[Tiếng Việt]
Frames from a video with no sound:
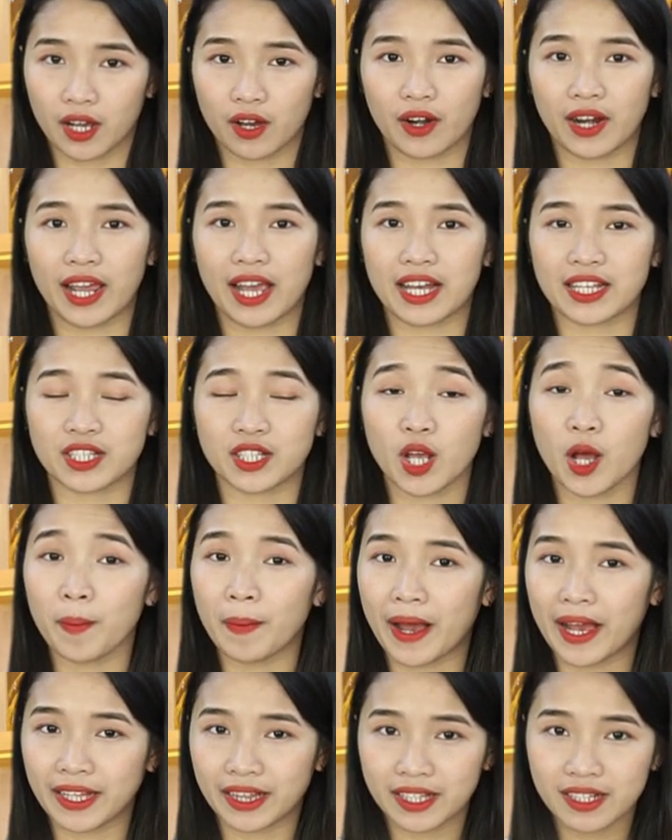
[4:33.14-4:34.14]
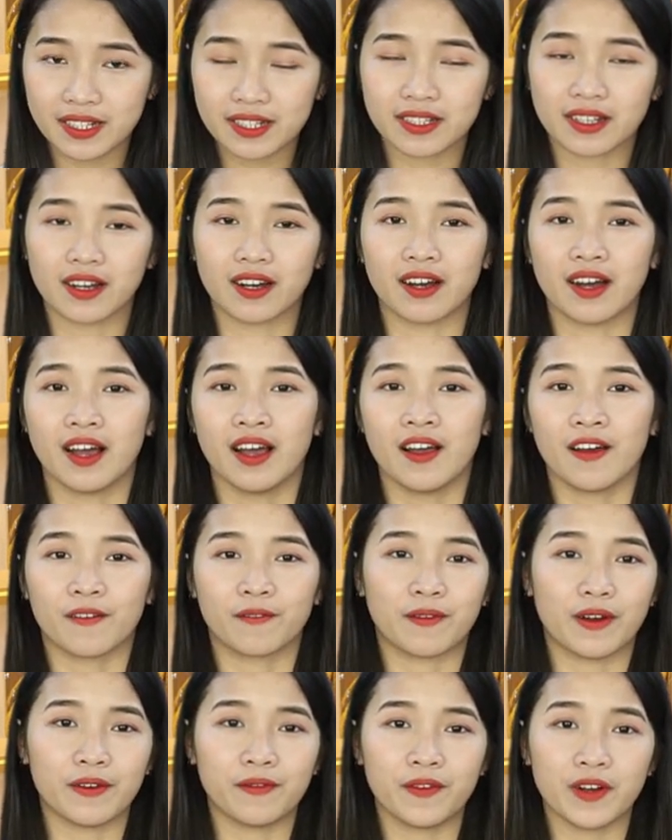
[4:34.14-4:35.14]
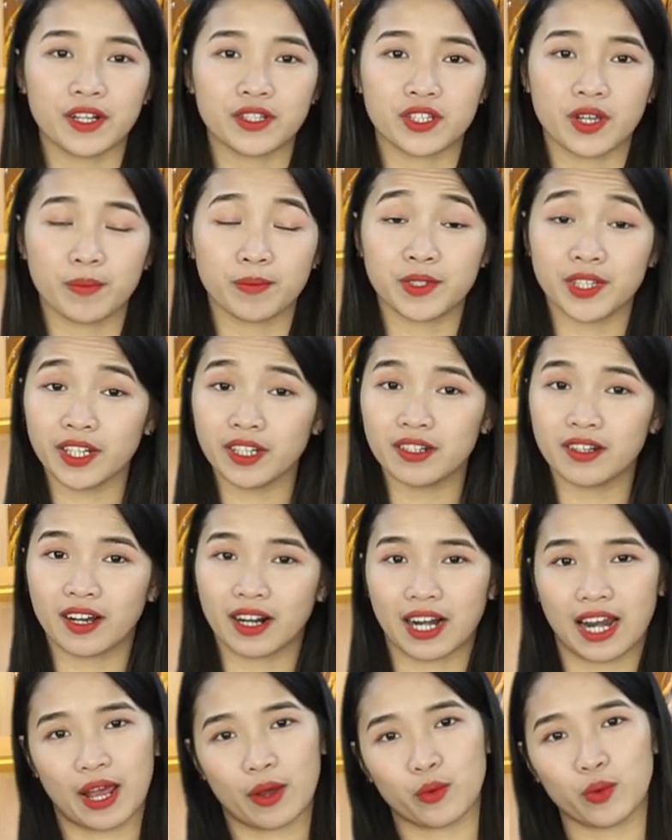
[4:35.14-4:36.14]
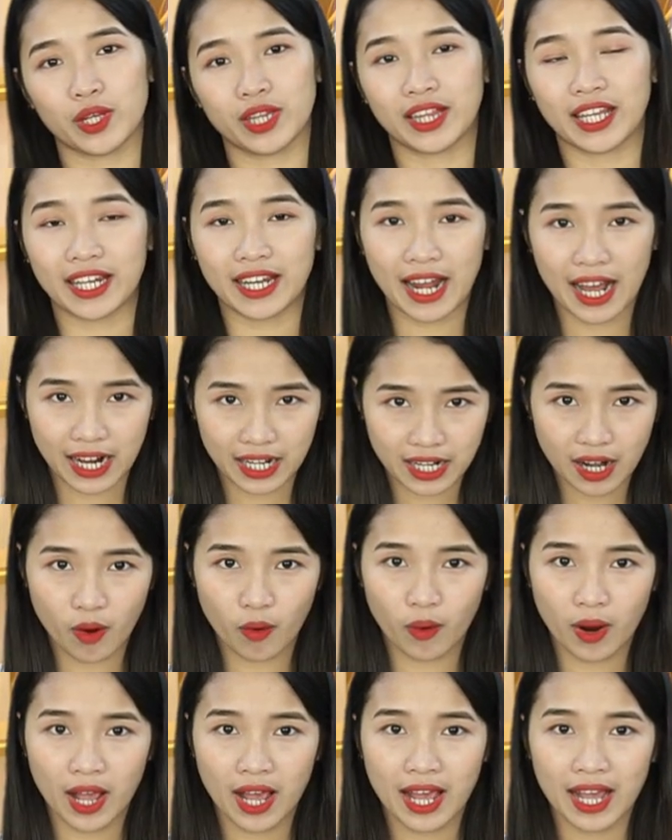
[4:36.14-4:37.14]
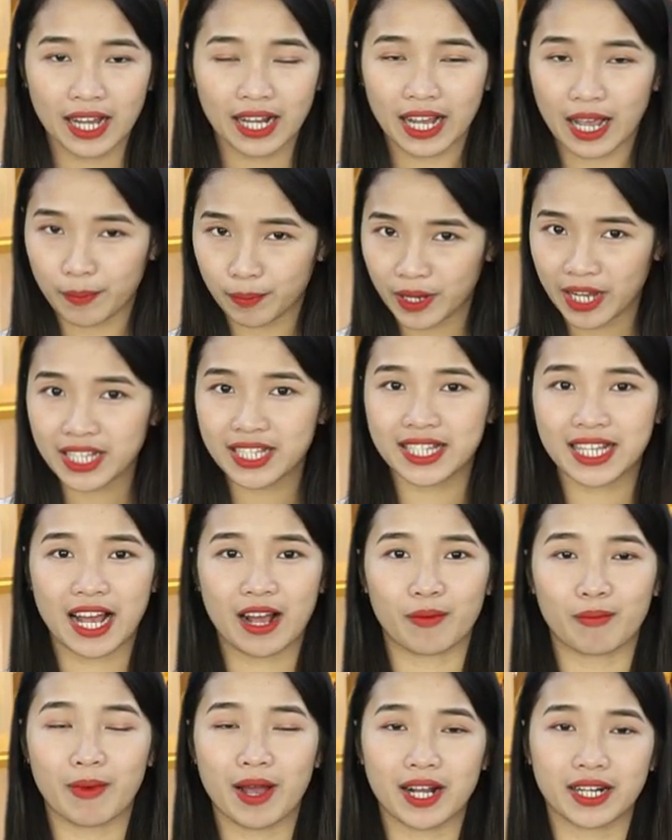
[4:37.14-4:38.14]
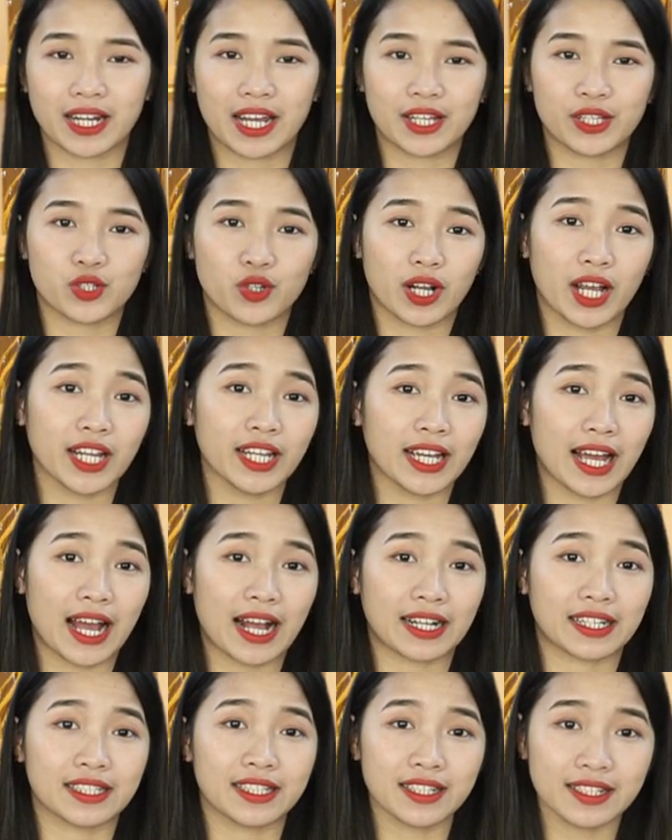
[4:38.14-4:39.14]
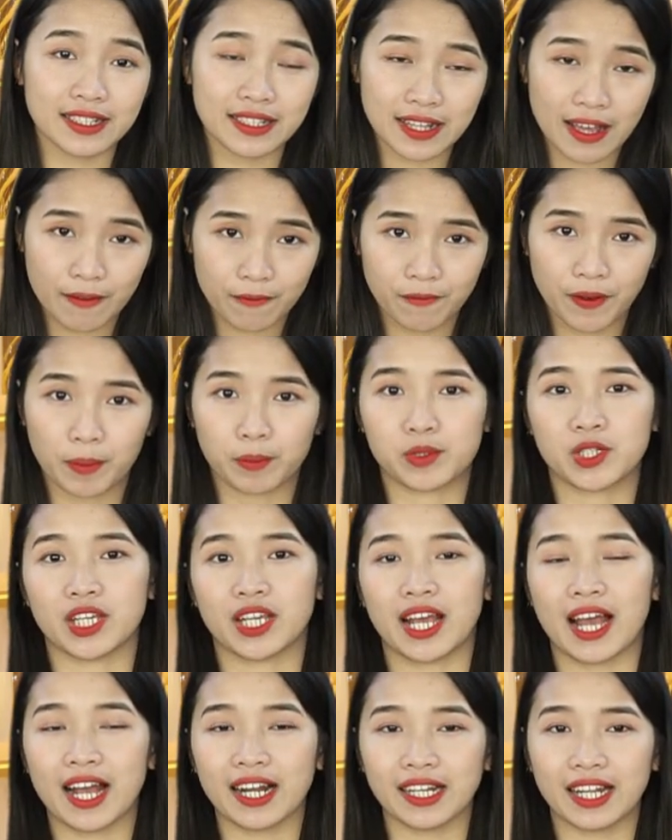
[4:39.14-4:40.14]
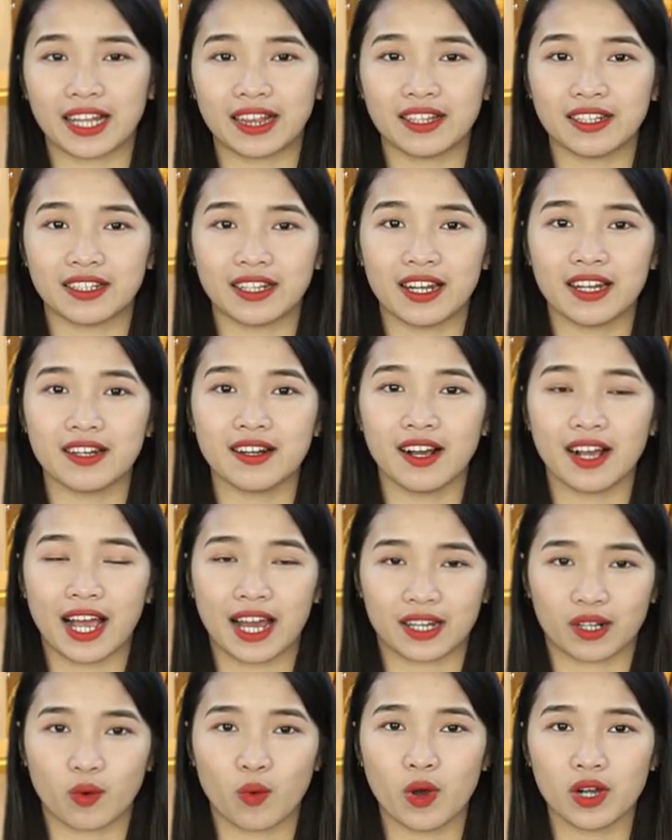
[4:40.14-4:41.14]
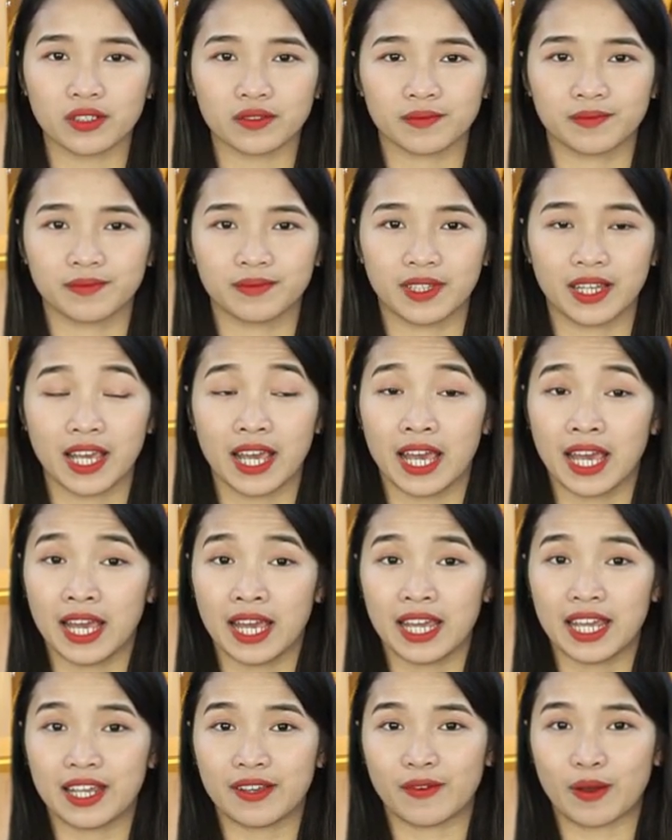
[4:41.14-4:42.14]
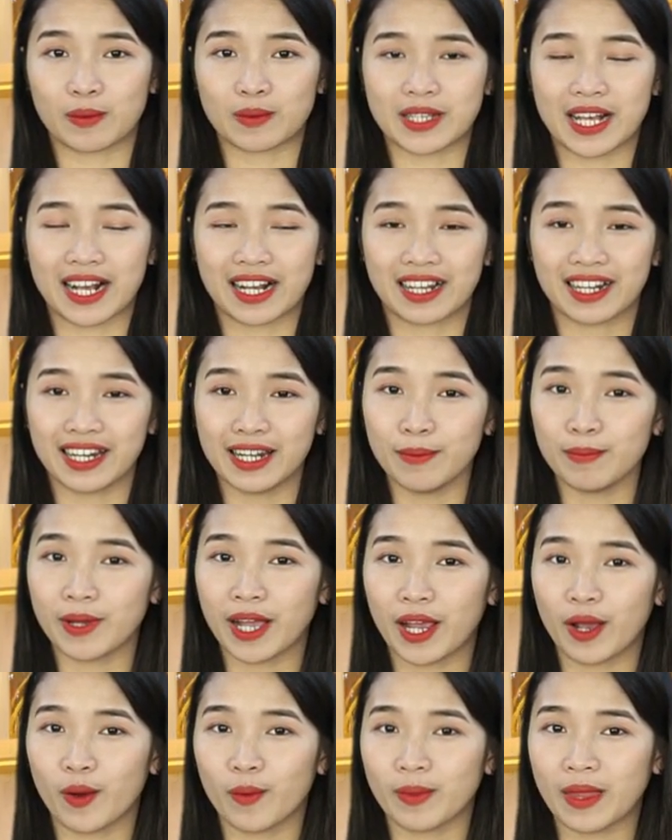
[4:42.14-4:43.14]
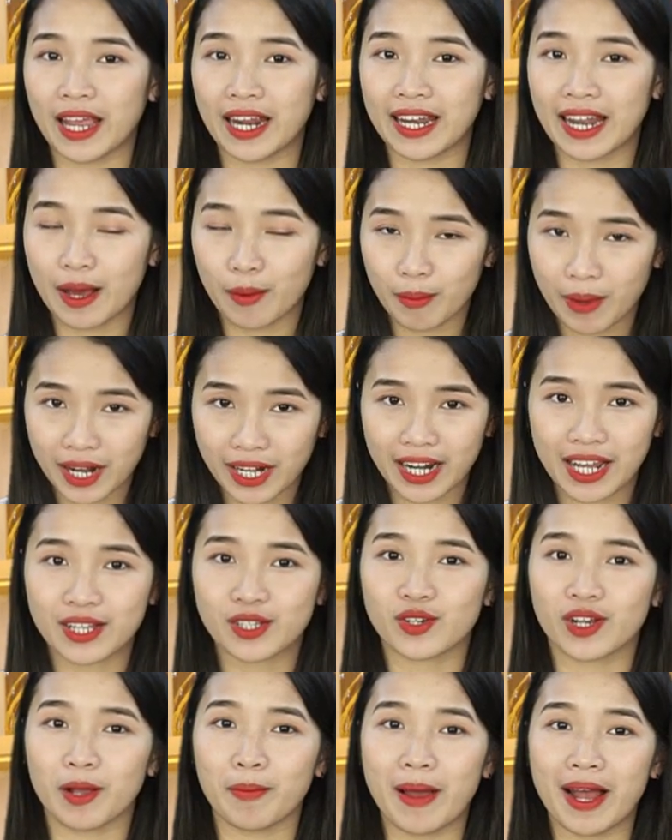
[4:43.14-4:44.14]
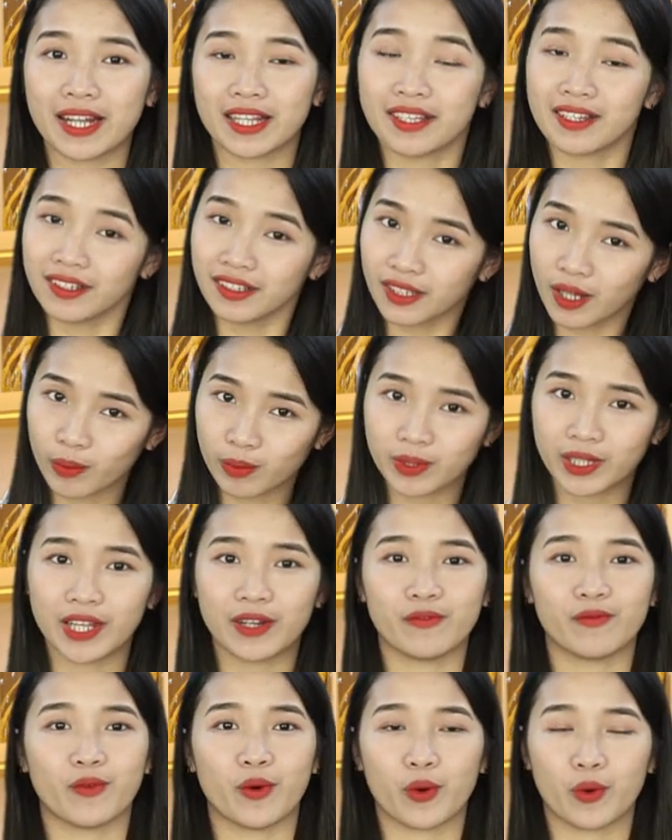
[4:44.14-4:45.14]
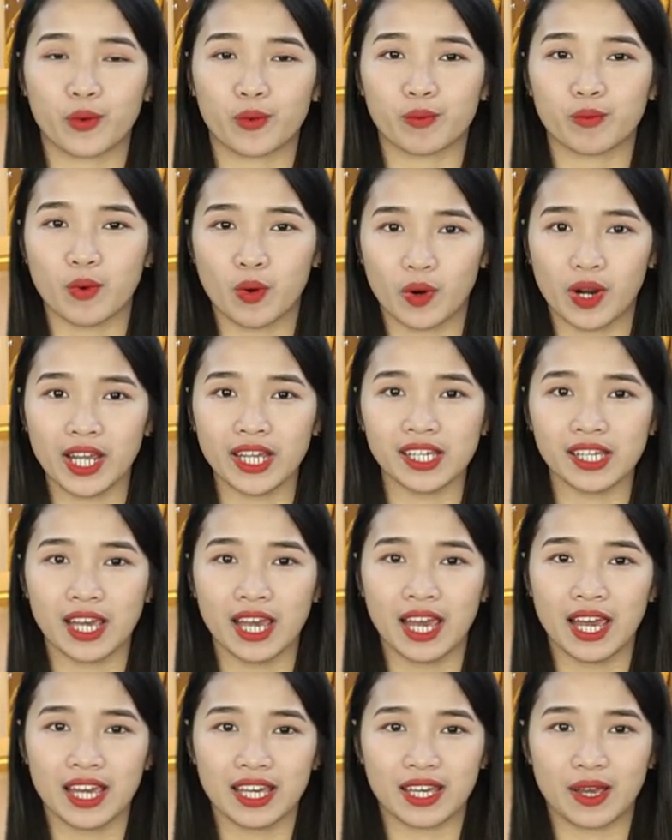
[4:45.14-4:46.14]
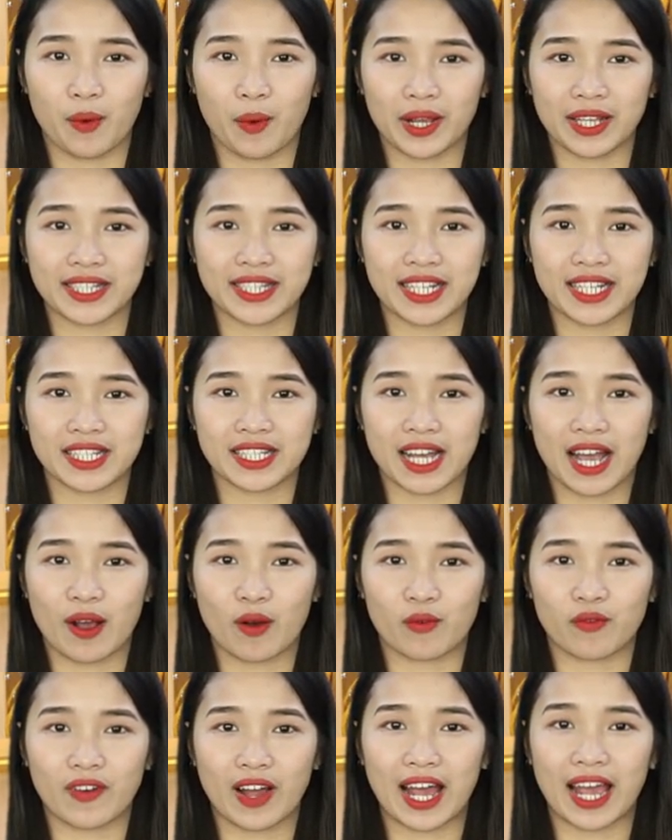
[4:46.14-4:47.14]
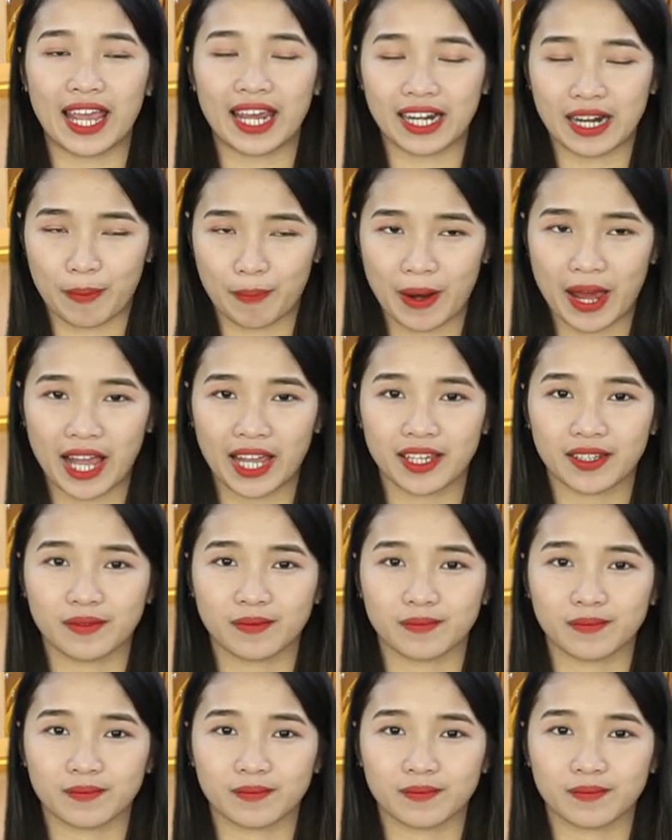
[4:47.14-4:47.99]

Korea Shop 24 giờ với phương châm chất lượng là uy tín hàng đầu, cam kết rằng mang đến cho khách hàng những sản phẩm chính hãng đến từ đất nước Hàn Quốc. Hy vọng rằng clip ngày hôm nay đã mang đến cho các bạn những thông tin vô cùng bổ ích. Kiều Anh xin chào và hẹn gặp lại!